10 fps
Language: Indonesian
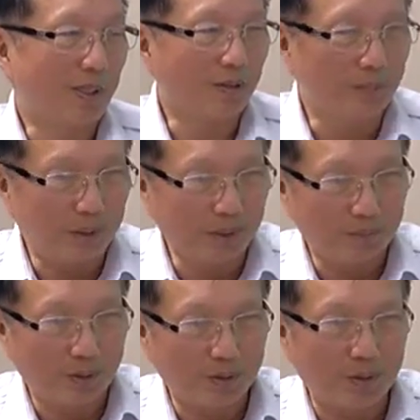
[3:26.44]
bukan karena
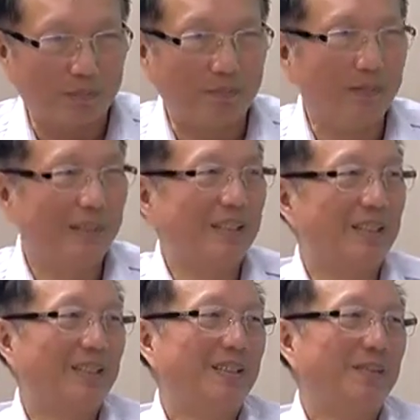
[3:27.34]
dokter cukup.
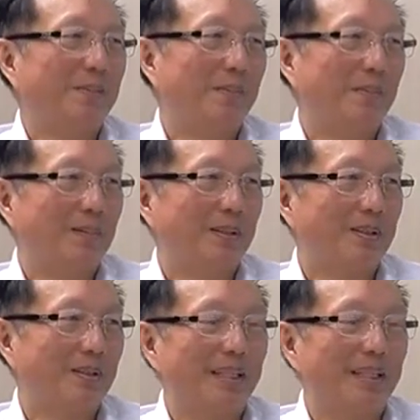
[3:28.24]
kopi lover ya, jadi